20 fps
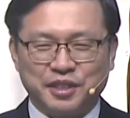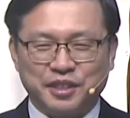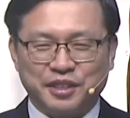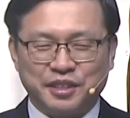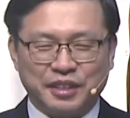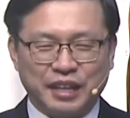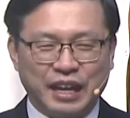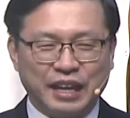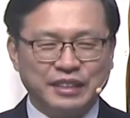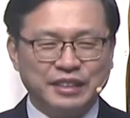
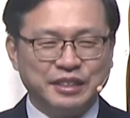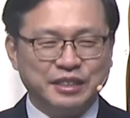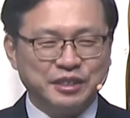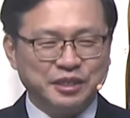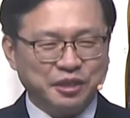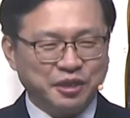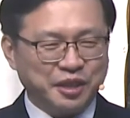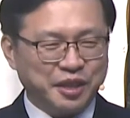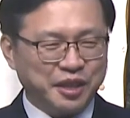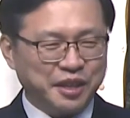나는
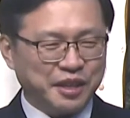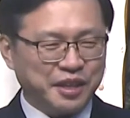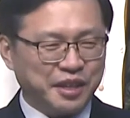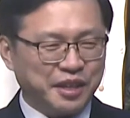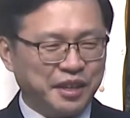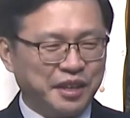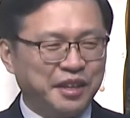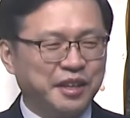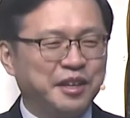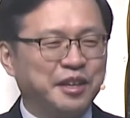
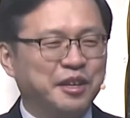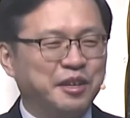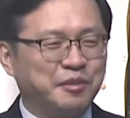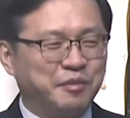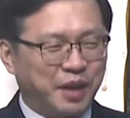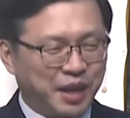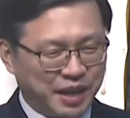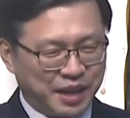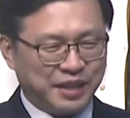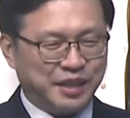너에게
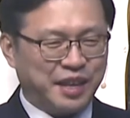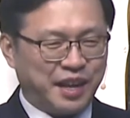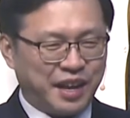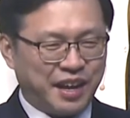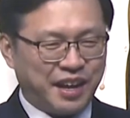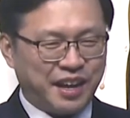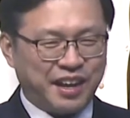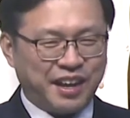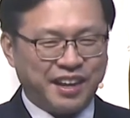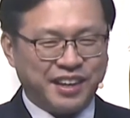
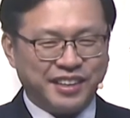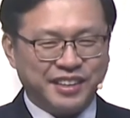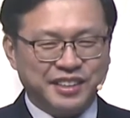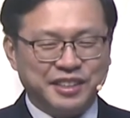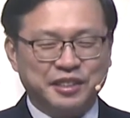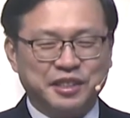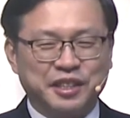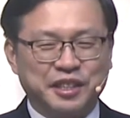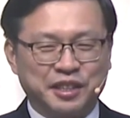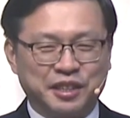말한다
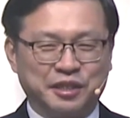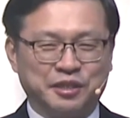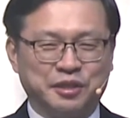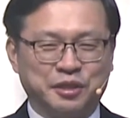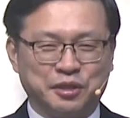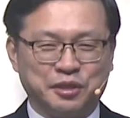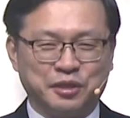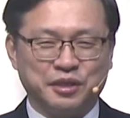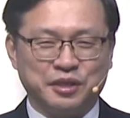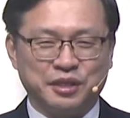이렇게
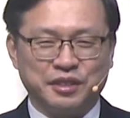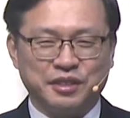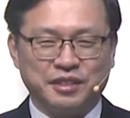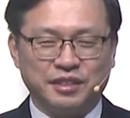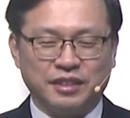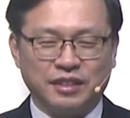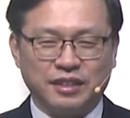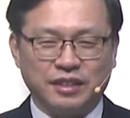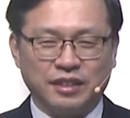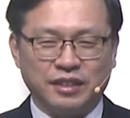얘기하세요.
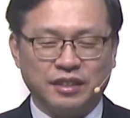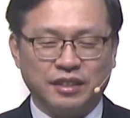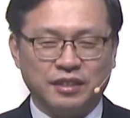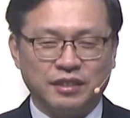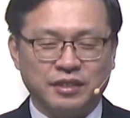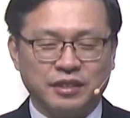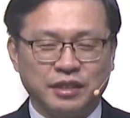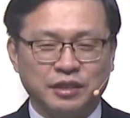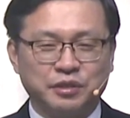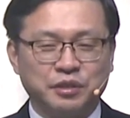네.
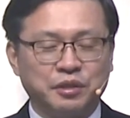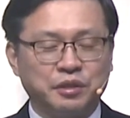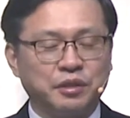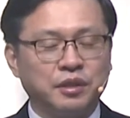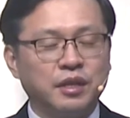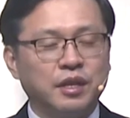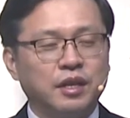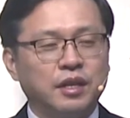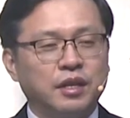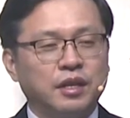그래서
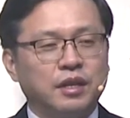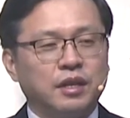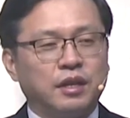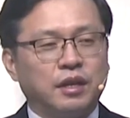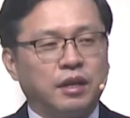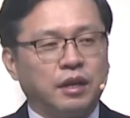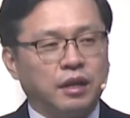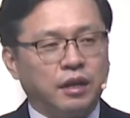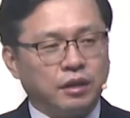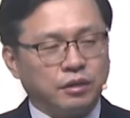
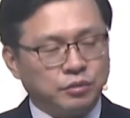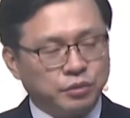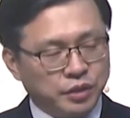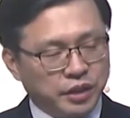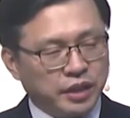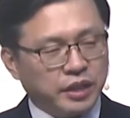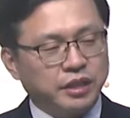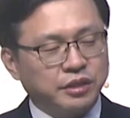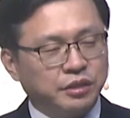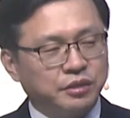어,
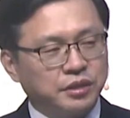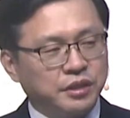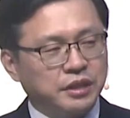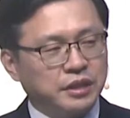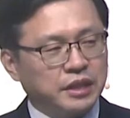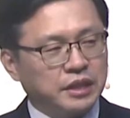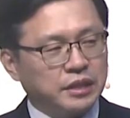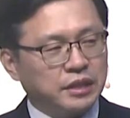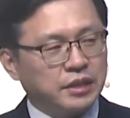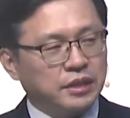구약의
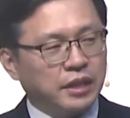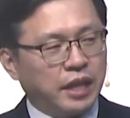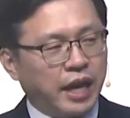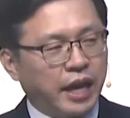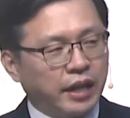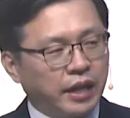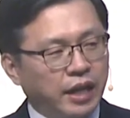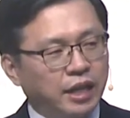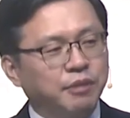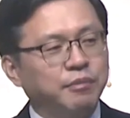선지자들은
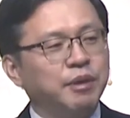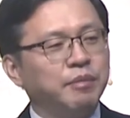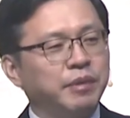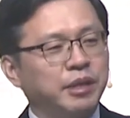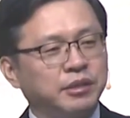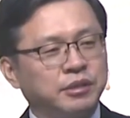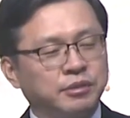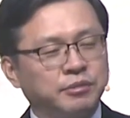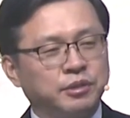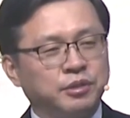하나님의
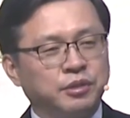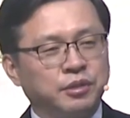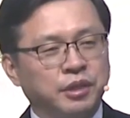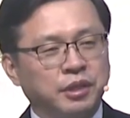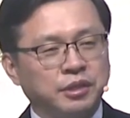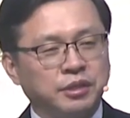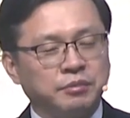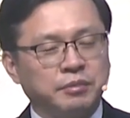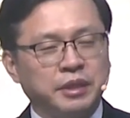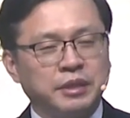말씀을
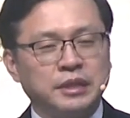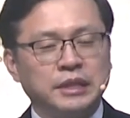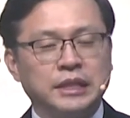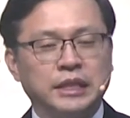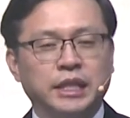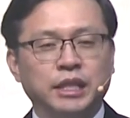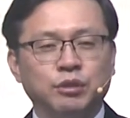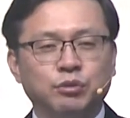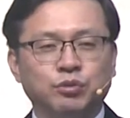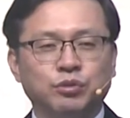전했지만은
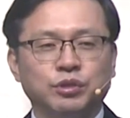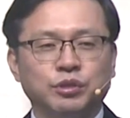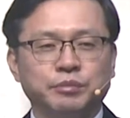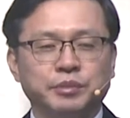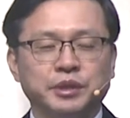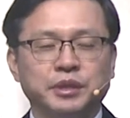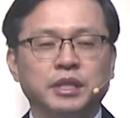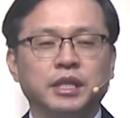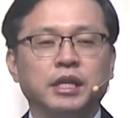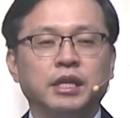
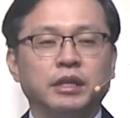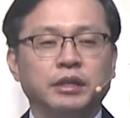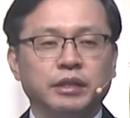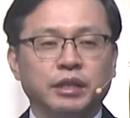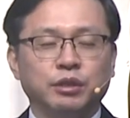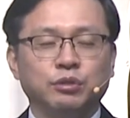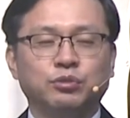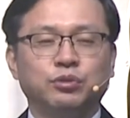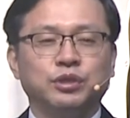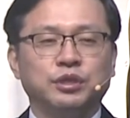예수님은
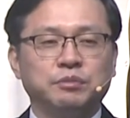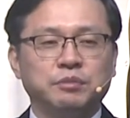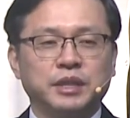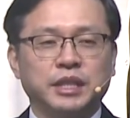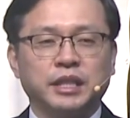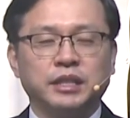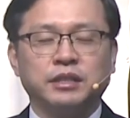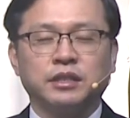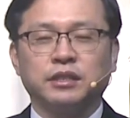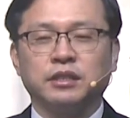예수님
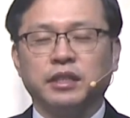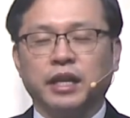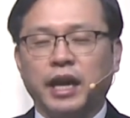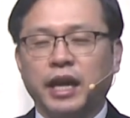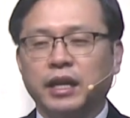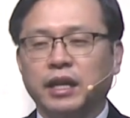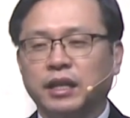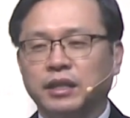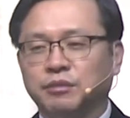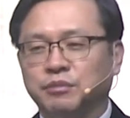자신이
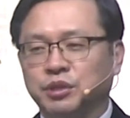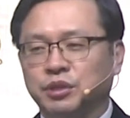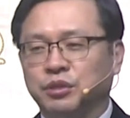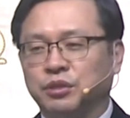하나님이셨기